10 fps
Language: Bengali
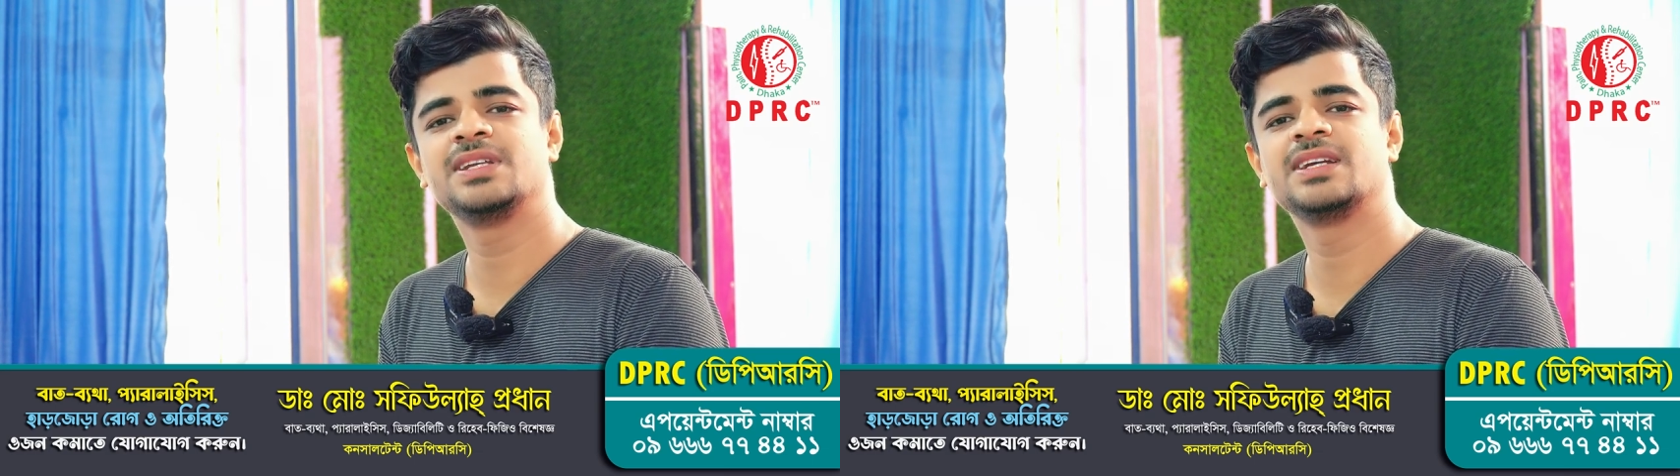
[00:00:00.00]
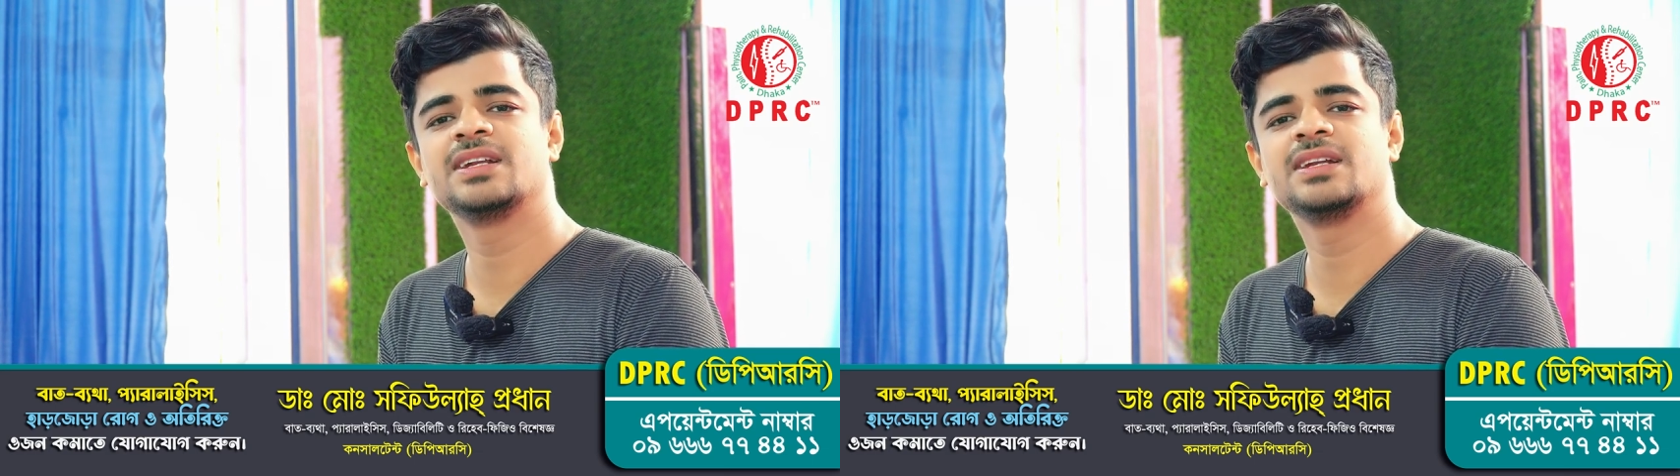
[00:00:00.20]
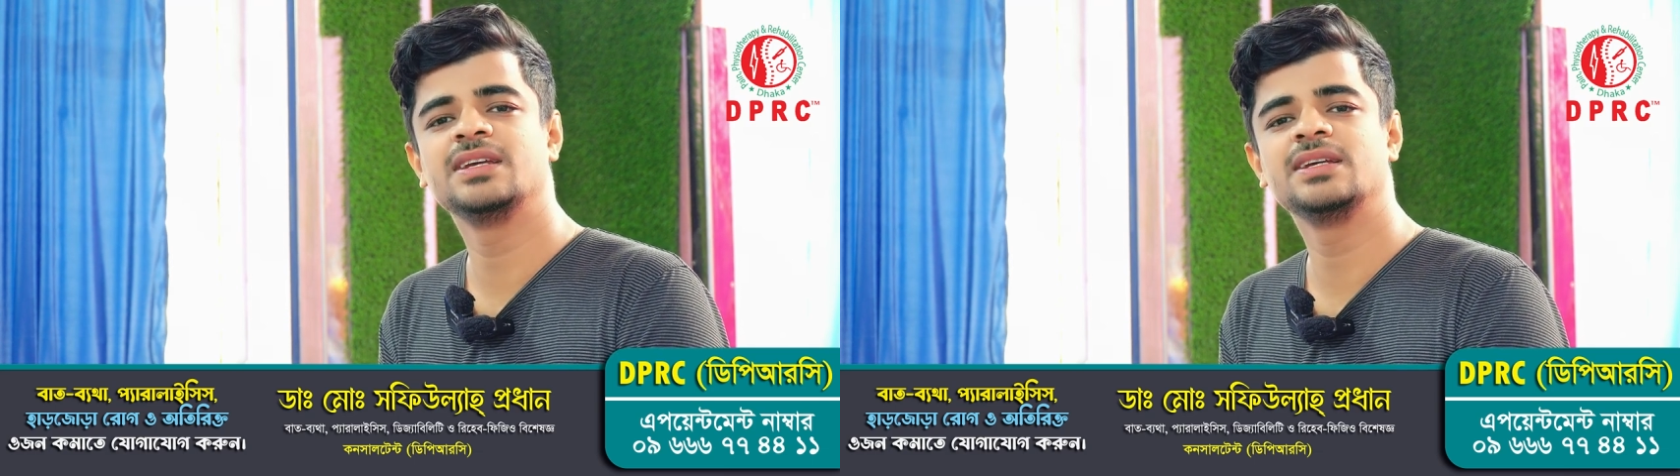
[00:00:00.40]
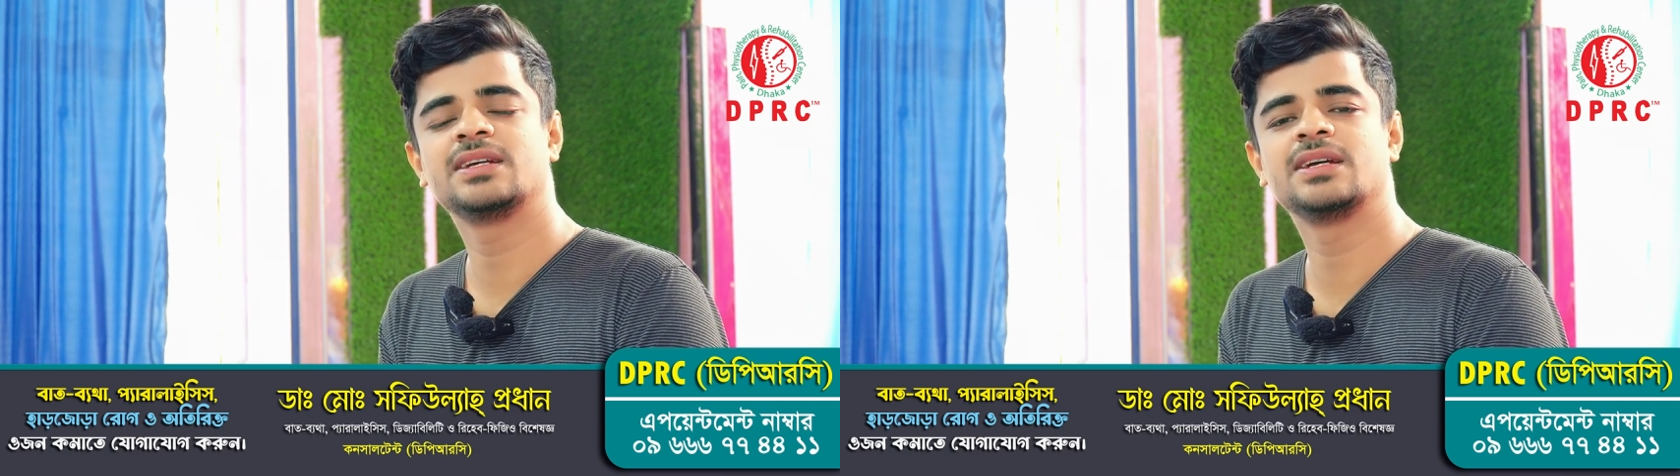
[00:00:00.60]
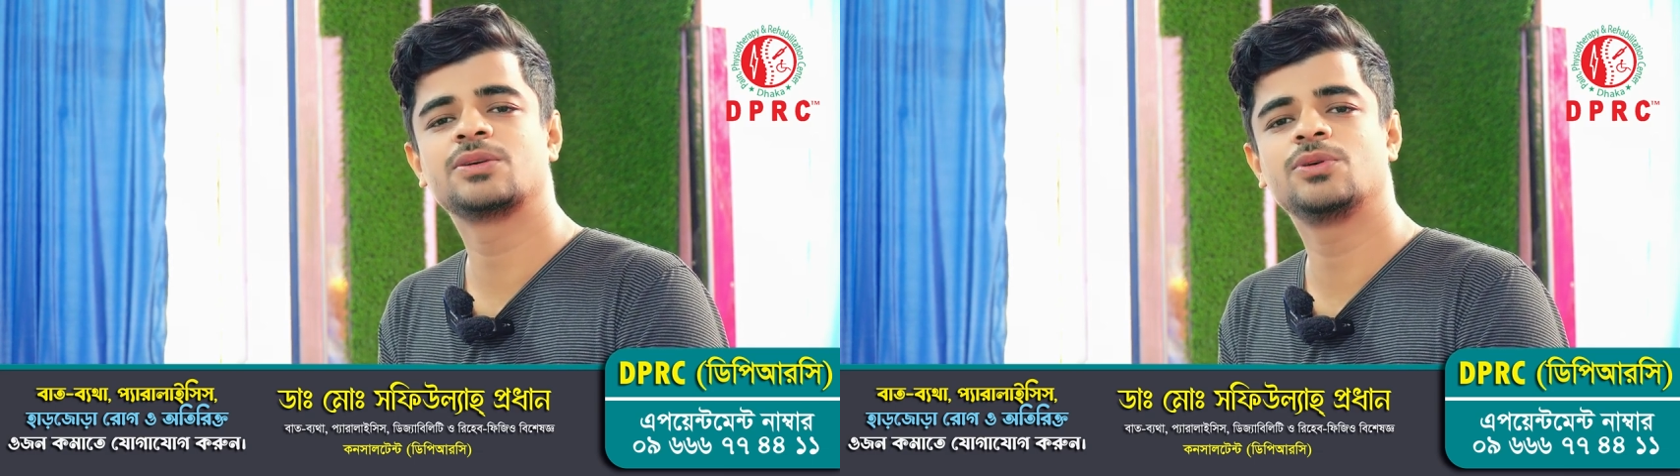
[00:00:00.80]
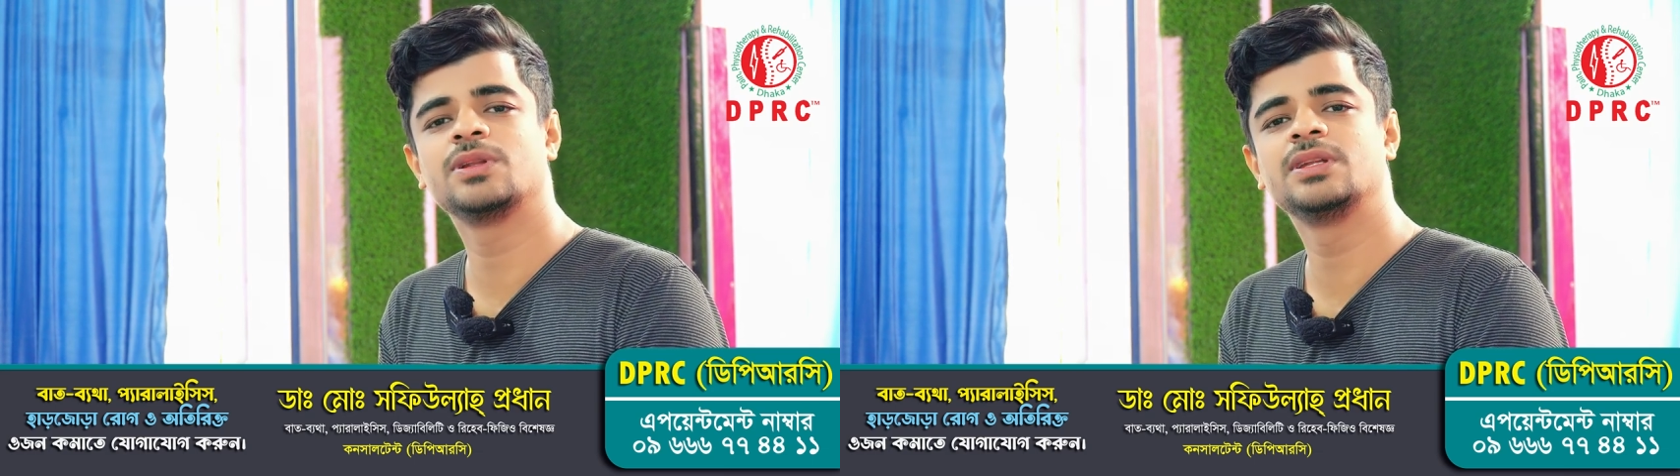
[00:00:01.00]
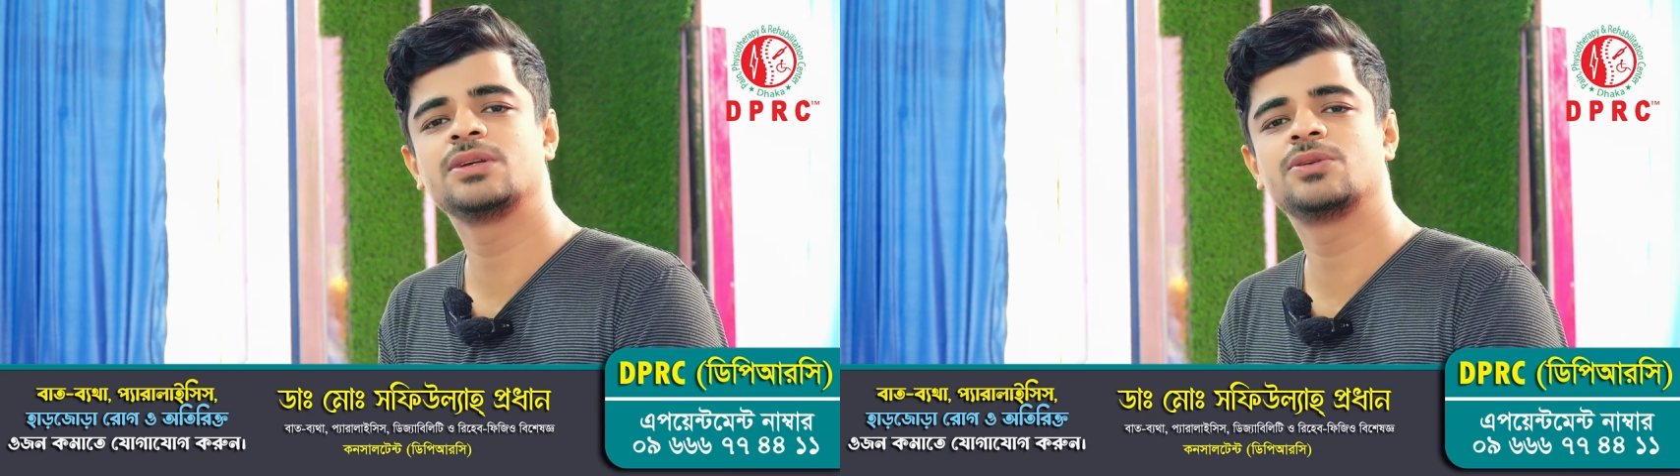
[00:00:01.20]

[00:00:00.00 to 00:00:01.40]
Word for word: ঠিকানা নেই এখানে কল দিই